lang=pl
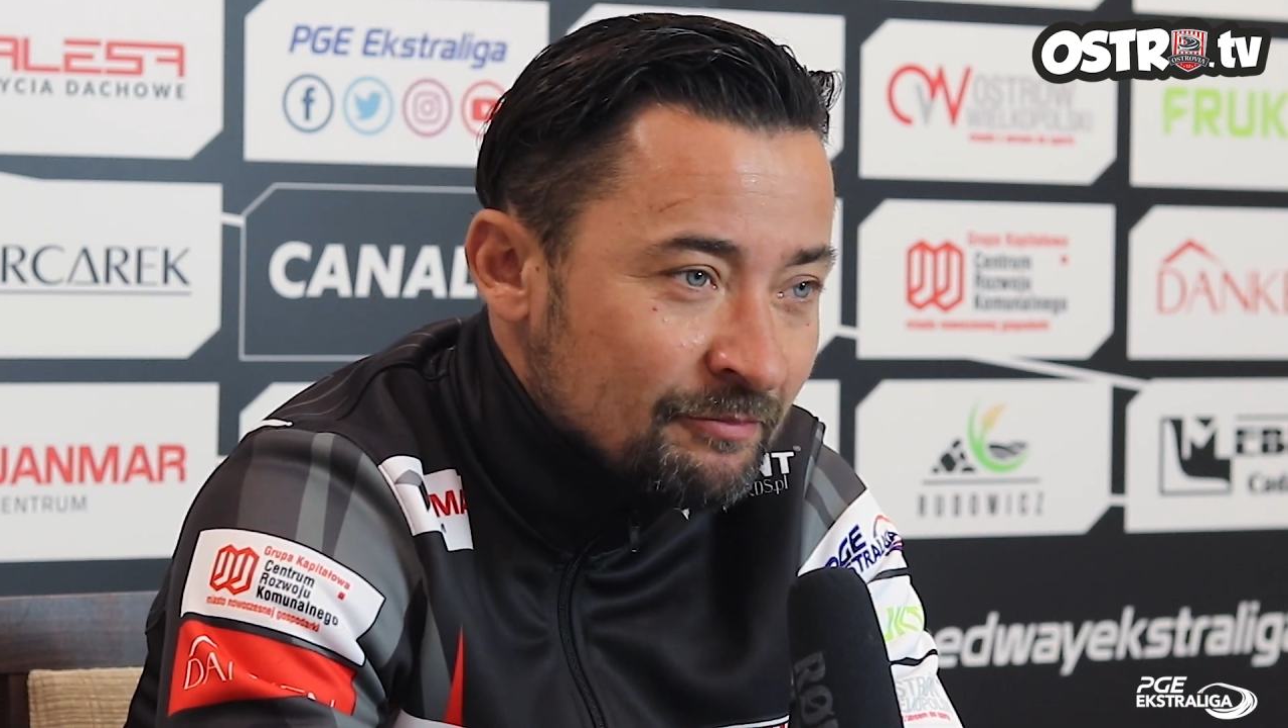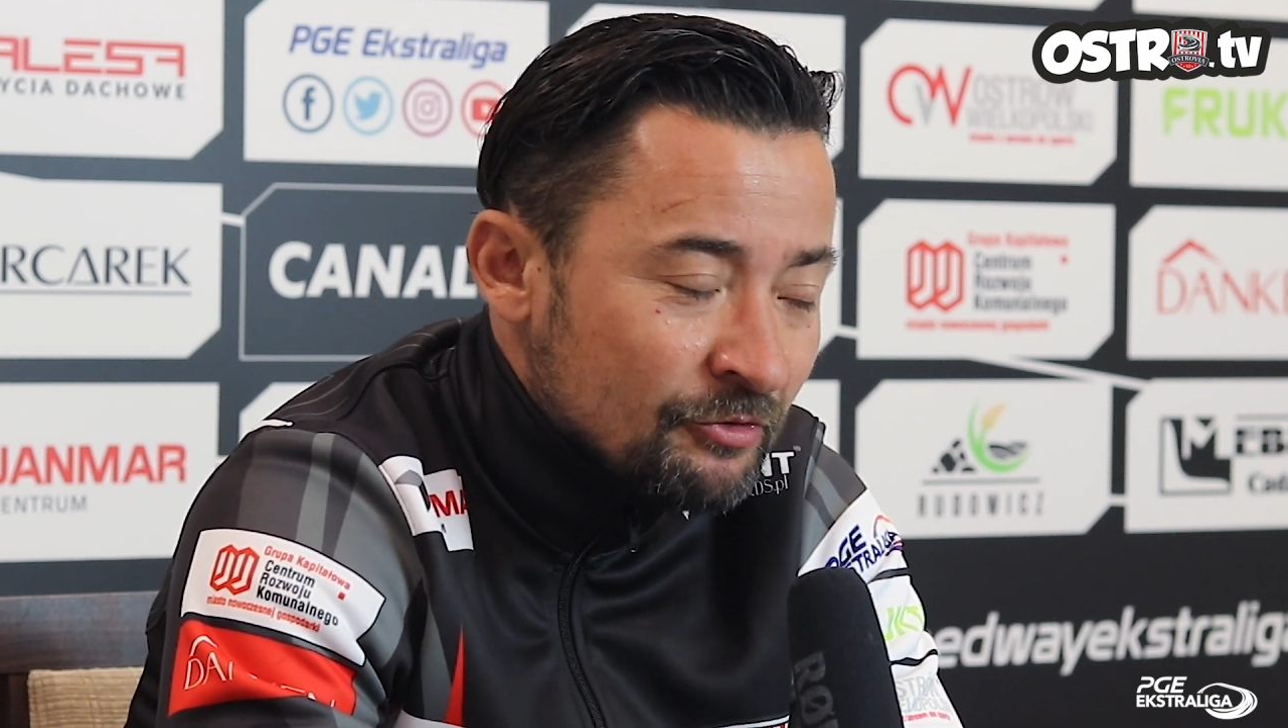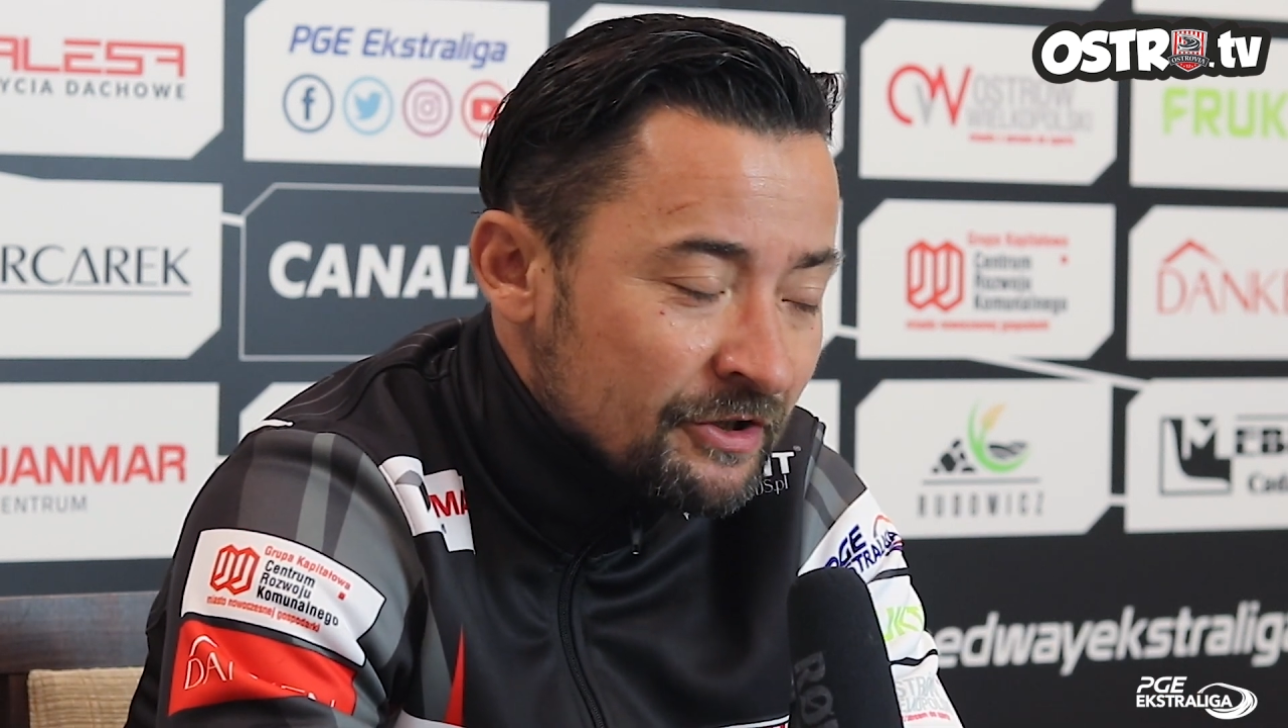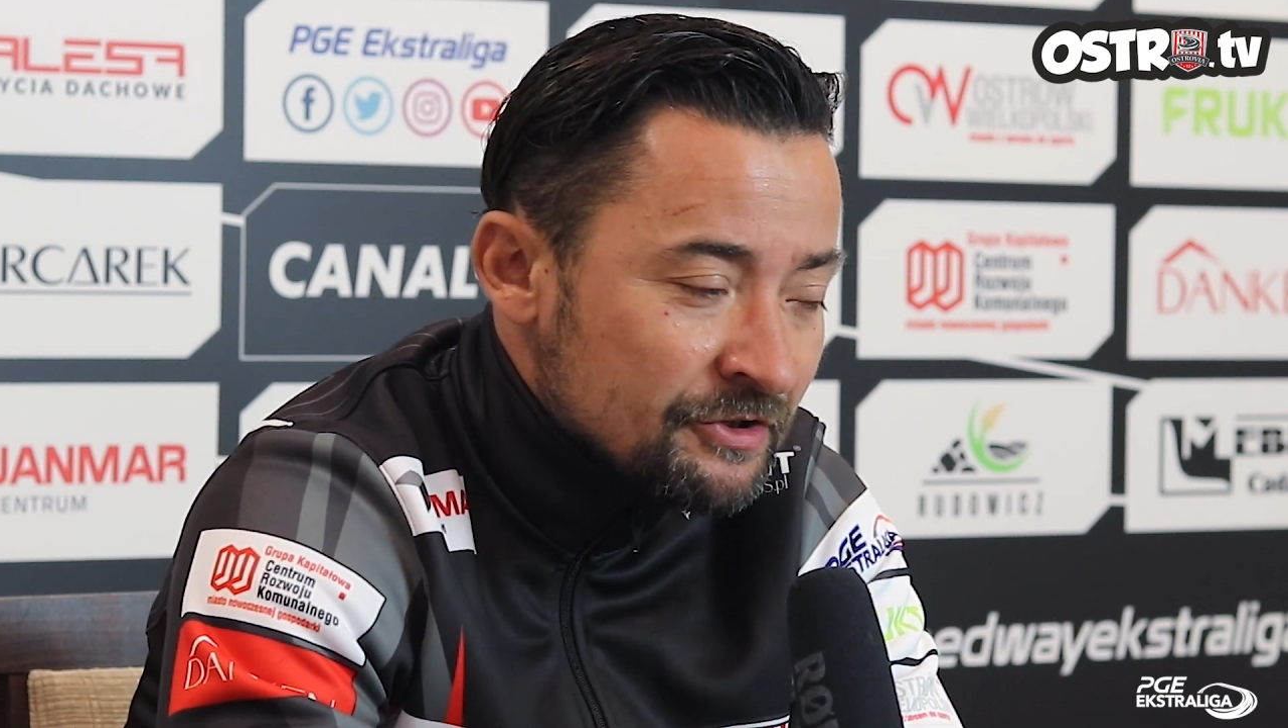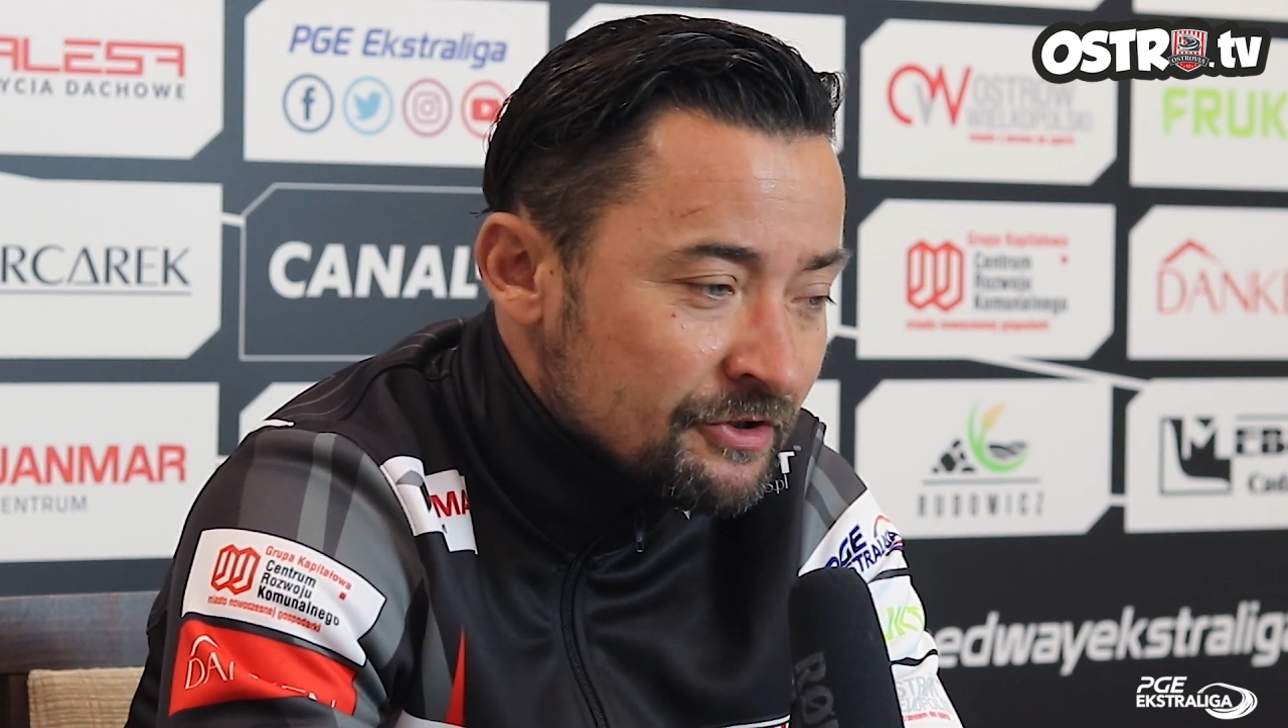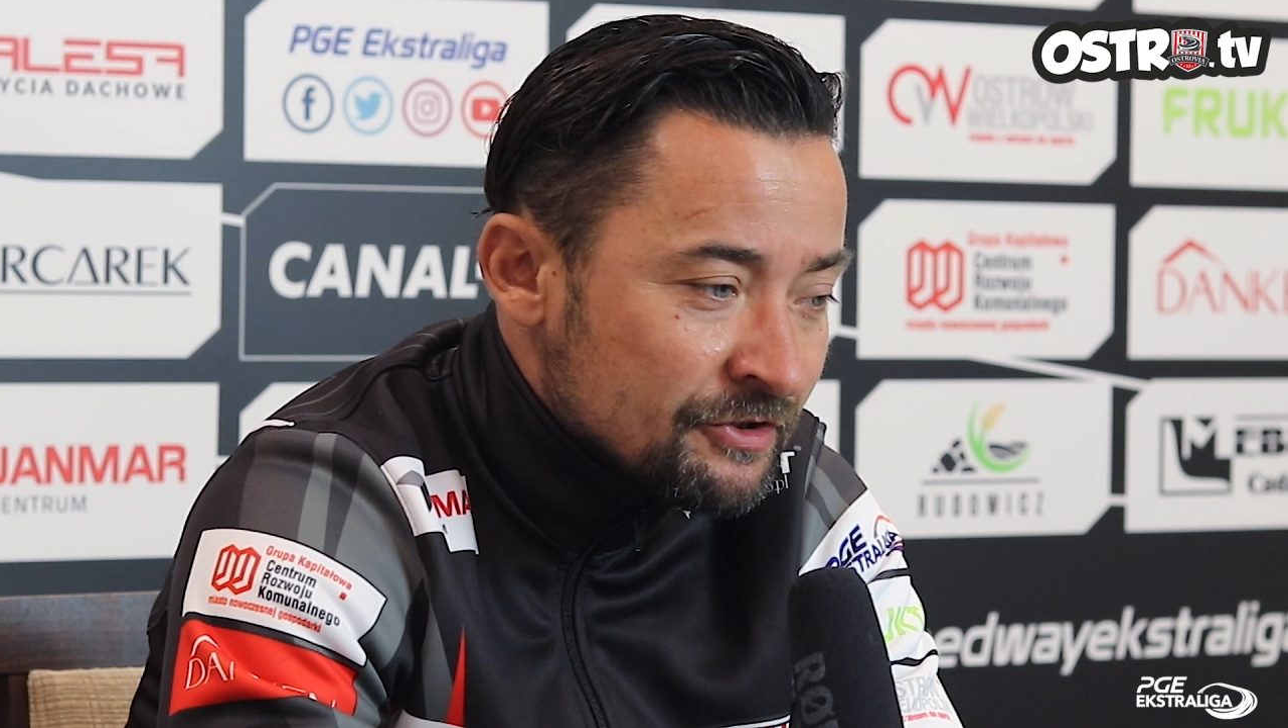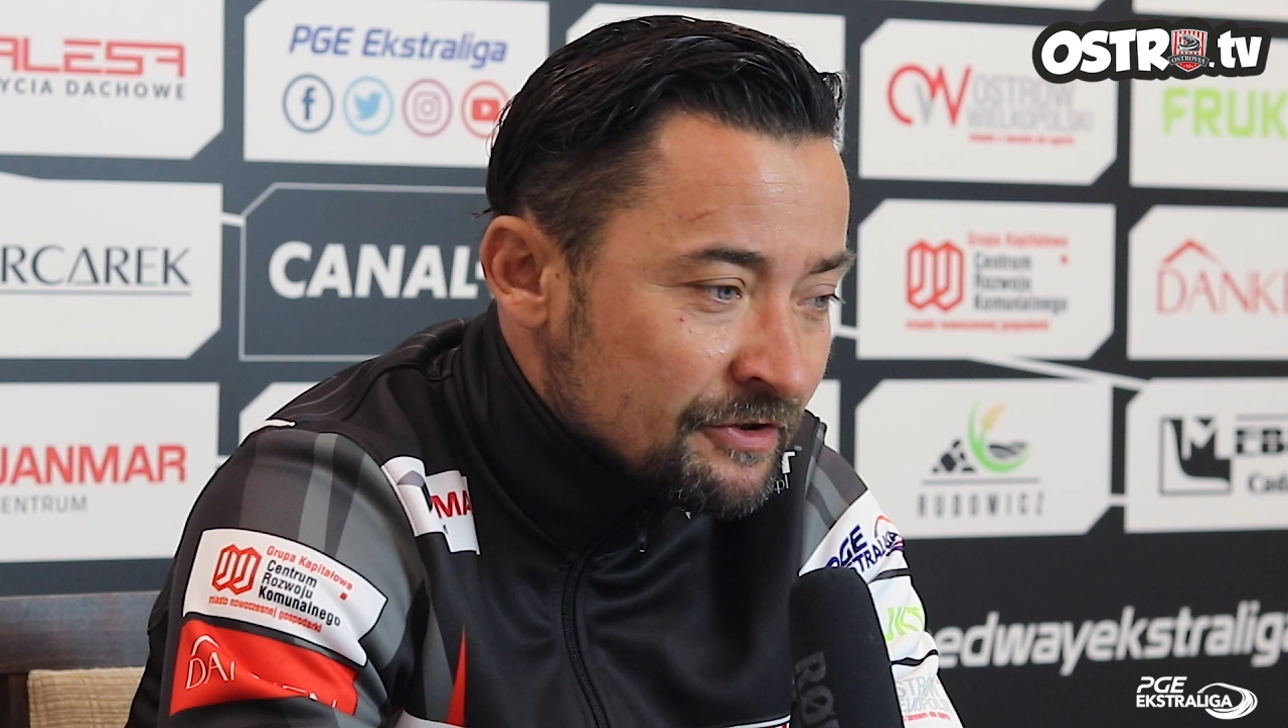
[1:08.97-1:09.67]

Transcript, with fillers: po jeździe,